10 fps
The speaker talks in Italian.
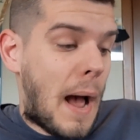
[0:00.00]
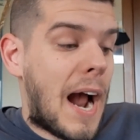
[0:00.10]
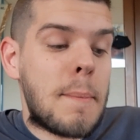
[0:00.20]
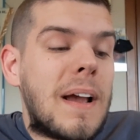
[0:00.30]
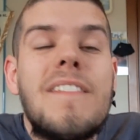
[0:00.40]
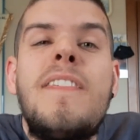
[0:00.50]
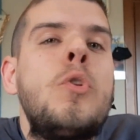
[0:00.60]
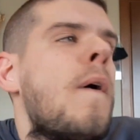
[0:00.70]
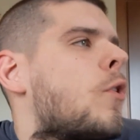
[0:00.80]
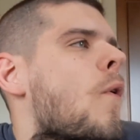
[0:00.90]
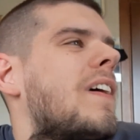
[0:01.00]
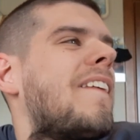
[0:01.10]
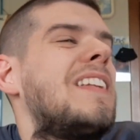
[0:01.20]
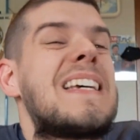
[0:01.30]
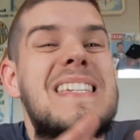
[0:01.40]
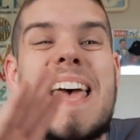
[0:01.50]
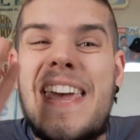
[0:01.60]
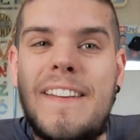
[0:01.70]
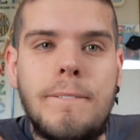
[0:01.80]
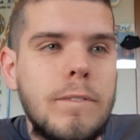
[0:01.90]
anche perché il film dura un'ora e
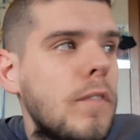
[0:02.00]
36,